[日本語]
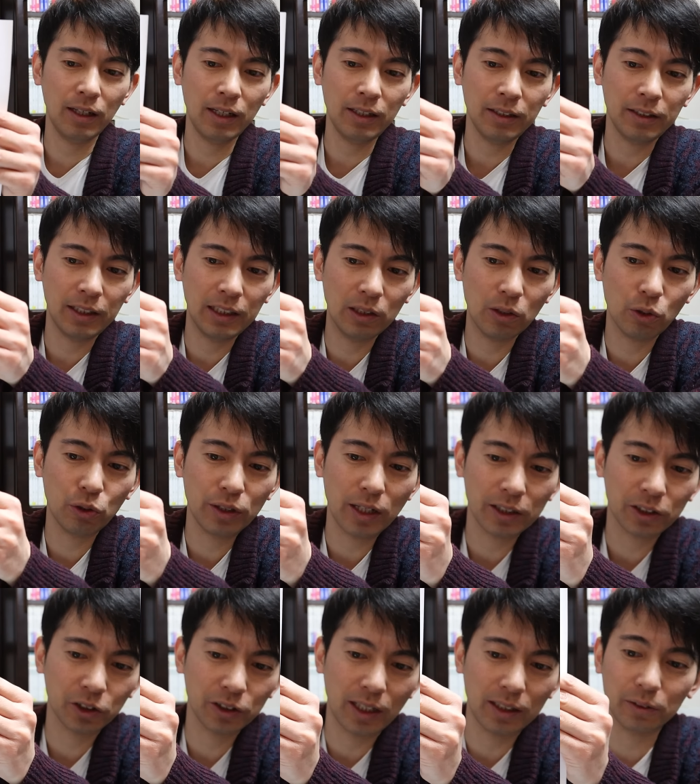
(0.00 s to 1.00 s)
年金を増
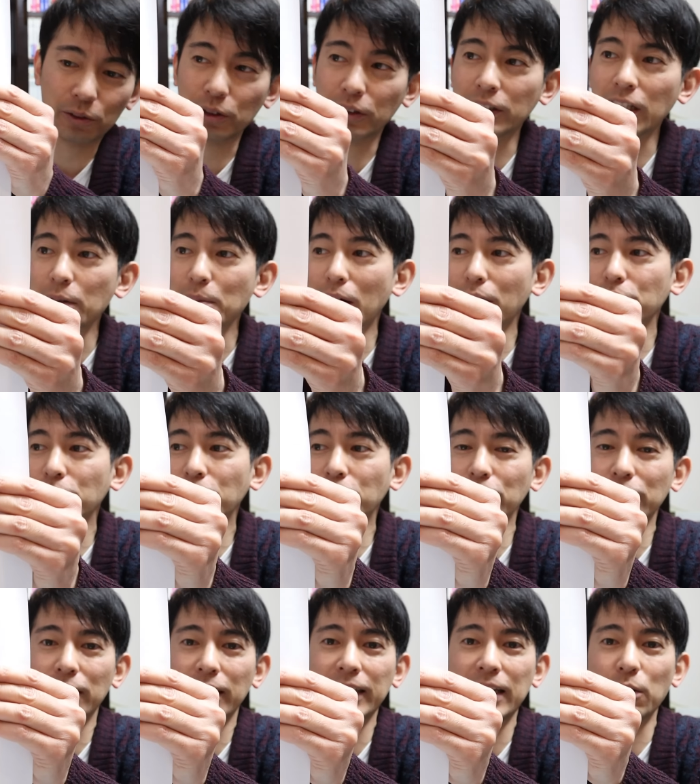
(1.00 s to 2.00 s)
やす手段として、まあ、普
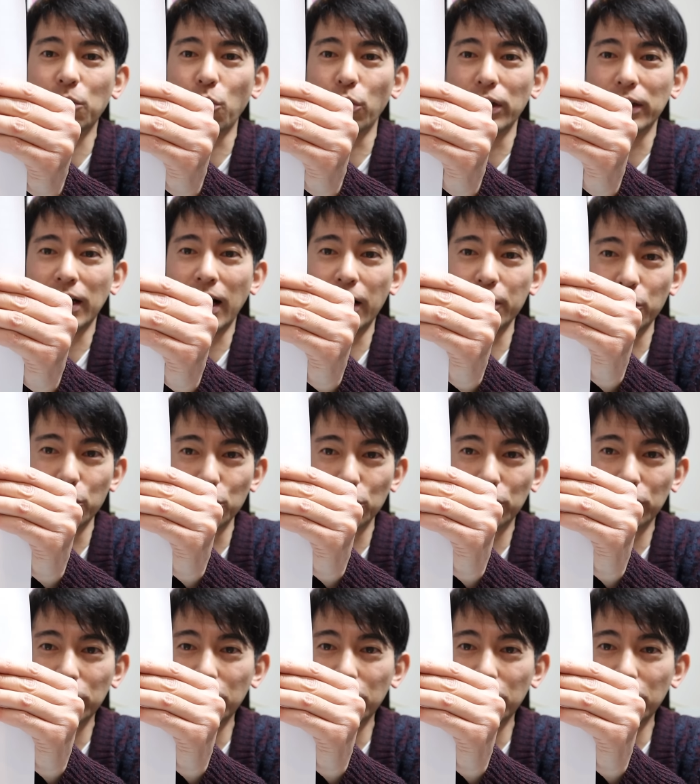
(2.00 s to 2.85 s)
通にiDeCoに加入っ